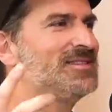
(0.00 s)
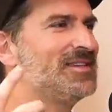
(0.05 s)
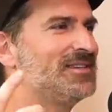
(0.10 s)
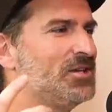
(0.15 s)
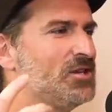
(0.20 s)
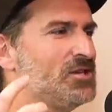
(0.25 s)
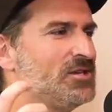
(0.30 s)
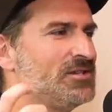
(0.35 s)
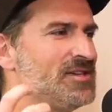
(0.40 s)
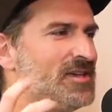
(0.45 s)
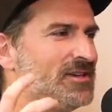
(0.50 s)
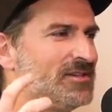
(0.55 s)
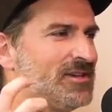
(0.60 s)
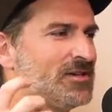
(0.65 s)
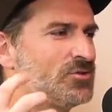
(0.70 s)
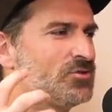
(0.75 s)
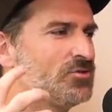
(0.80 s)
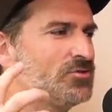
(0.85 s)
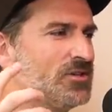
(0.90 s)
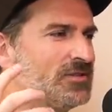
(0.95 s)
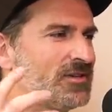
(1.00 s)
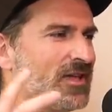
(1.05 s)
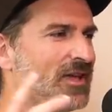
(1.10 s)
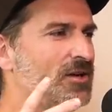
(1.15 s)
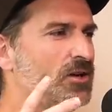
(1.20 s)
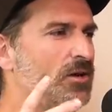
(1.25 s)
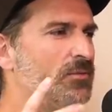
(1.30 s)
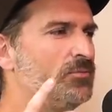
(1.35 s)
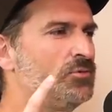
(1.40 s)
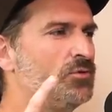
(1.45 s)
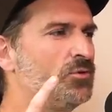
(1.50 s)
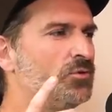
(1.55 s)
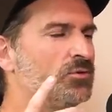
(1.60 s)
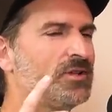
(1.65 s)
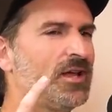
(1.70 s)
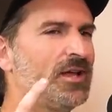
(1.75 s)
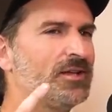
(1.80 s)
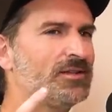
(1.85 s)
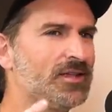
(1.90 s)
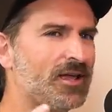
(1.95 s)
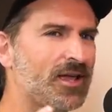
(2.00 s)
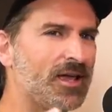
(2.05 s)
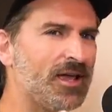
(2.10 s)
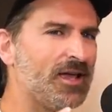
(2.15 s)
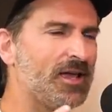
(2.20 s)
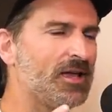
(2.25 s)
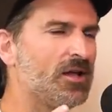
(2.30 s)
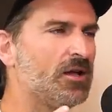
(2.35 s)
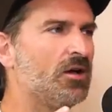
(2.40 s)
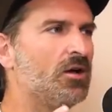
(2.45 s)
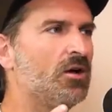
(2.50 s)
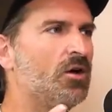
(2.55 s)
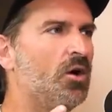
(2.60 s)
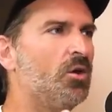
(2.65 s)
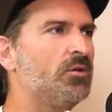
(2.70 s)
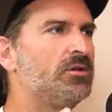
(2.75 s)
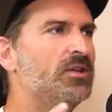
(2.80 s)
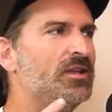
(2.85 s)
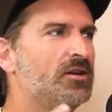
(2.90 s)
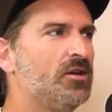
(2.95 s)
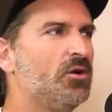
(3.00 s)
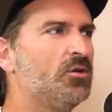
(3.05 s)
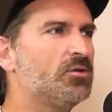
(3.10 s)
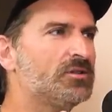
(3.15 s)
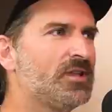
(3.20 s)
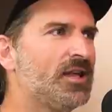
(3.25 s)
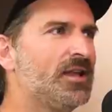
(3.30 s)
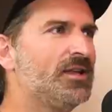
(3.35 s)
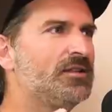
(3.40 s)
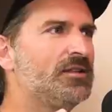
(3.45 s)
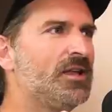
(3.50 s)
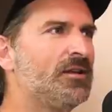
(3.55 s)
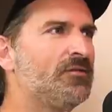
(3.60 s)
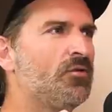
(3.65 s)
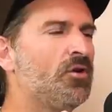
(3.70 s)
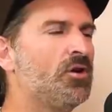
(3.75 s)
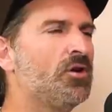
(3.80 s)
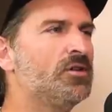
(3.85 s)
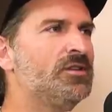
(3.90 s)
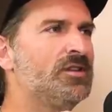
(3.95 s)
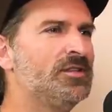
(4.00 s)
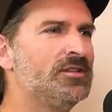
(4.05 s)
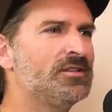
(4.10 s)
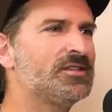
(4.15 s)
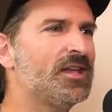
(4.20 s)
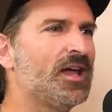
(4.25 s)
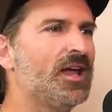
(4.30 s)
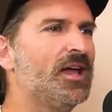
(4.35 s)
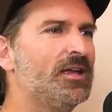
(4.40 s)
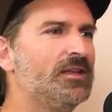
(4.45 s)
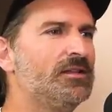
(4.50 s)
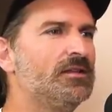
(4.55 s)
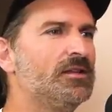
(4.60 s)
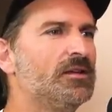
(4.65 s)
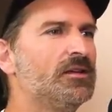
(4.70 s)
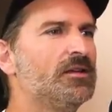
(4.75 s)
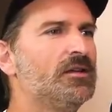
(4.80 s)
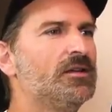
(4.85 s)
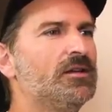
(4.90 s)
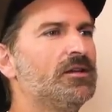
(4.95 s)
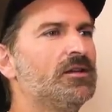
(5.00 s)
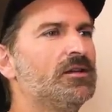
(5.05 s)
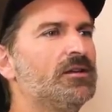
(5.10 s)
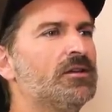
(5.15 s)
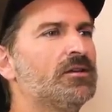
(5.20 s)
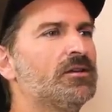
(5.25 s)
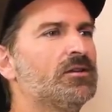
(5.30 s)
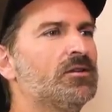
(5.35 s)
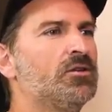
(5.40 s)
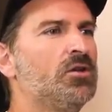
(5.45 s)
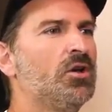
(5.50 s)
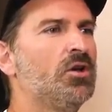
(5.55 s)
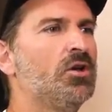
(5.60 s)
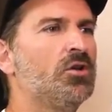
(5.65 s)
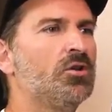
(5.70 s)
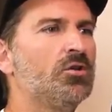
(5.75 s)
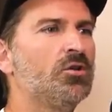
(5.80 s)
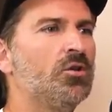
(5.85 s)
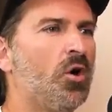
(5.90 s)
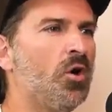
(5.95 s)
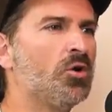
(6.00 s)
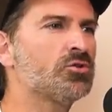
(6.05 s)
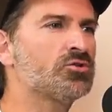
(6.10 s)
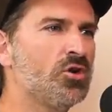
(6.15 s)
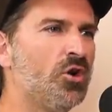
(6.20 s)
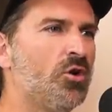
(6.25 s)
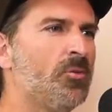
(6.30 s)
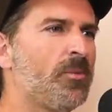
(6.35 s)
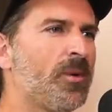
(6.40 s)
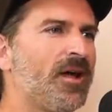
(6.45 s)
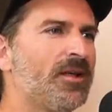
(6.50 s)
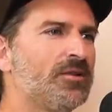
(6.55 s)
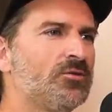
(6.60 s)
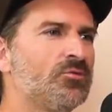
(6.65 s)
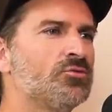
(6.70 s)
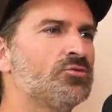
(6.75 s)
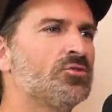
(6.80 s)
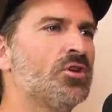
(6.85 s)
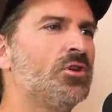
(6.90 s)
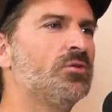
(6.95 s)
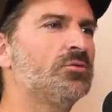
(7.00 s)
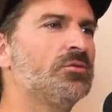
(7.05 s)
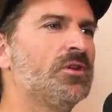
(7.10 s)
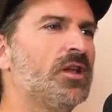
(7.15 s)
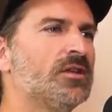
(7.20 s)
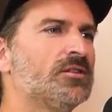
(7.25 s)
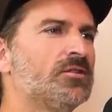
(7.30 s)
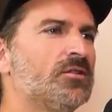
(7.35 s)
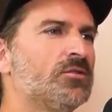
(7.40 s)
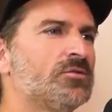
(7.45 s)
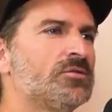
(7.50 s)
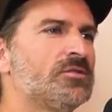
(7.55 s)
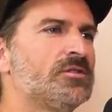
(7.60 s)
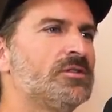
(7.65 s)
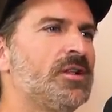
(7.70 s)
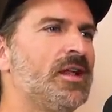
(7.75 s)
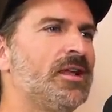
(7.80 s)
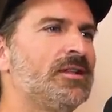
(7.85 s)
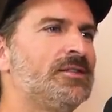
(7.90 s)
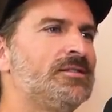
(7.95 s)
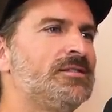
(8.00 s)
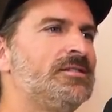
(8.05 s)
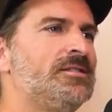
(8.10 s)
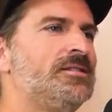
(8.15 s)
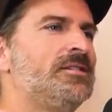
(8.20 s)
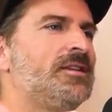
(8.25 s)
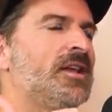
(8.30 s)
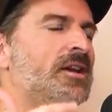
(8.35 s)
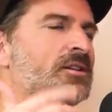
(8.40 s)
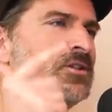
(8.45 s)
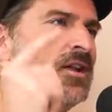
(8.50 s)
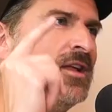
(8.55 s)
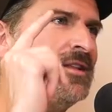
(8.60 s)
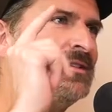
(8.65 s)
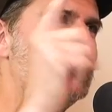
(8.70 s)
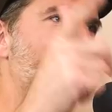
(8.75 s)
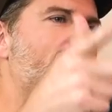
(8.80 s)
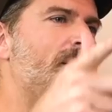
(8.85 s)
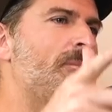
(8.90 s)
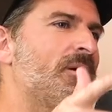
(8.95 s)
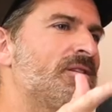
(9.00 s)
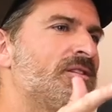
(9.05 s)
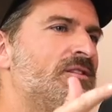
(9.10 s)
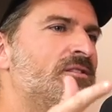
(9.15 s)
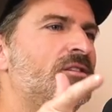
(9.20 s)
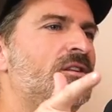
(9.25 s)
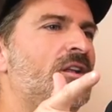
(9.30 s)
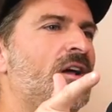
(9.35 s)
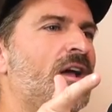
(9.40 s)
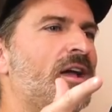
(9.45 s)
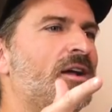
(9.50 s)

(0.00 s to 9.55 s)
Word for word: c'est qu'il y a quelque chose de très communautaire, très. On est content d'avoir une inside Ouais. on se comprend de nous autres quand on se l'a dit, quand je l'ai dit à la personne qui l'a